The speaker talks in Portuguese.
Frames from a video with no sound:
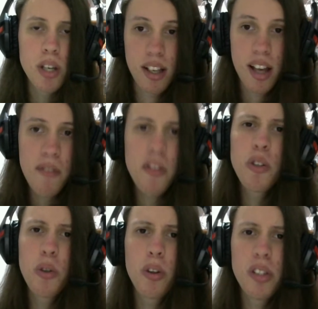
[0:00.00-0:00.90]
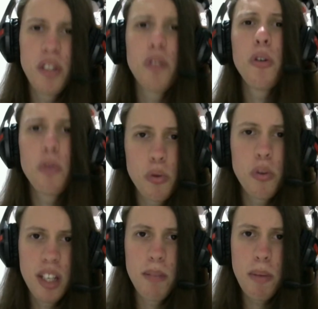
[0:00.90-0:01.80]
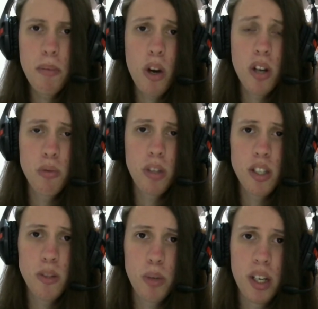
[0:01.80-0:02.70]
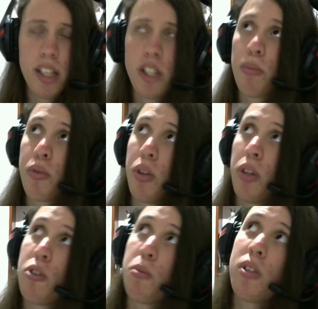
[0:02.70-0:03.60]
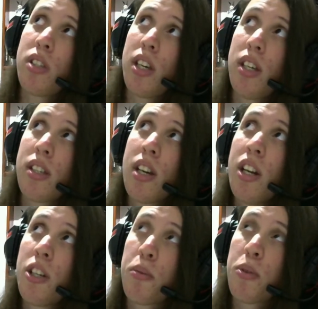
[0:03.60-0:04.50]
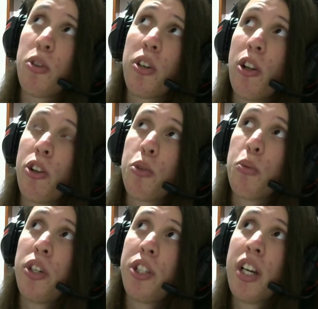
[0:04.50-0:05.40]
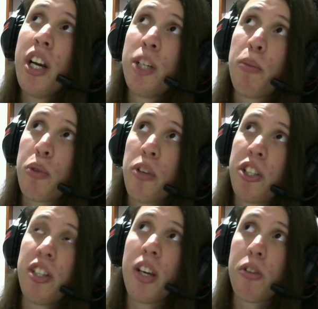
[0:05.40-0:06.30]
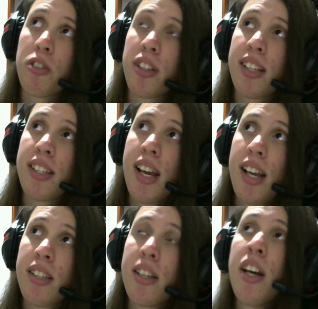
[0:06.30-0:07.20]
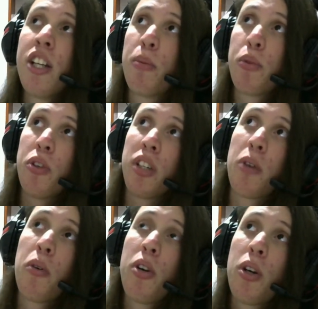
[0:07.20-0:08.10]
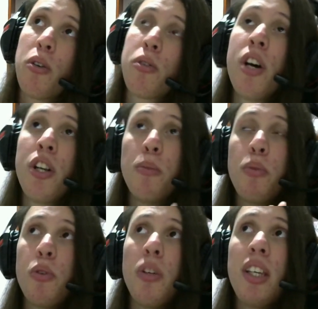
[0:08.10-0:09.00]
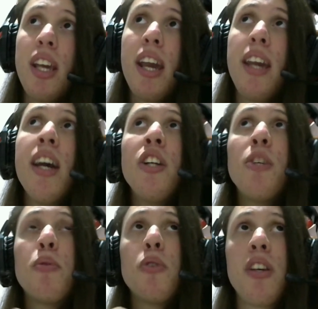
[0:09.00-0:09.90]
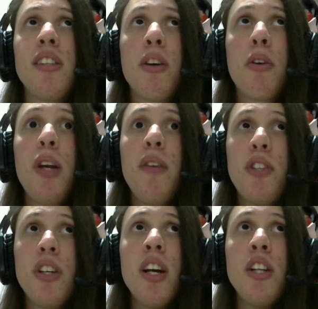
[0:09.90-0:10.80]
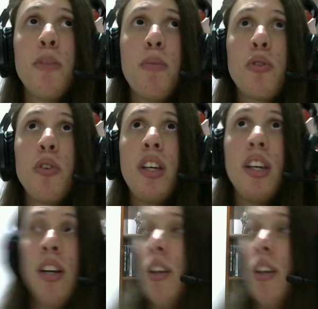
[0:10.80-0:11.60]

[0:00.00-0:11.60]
Afinal de contas, tem jogos do Sonic bem piores do que esse por aí, tipo Sonic 2006, tipo Sonic Lost World, tipo Sonic Generation de 3DS, tipo Sonic Chronicles, tipo Sonic R, tipo Sonic Zero Gravity, tipo Sonic... When will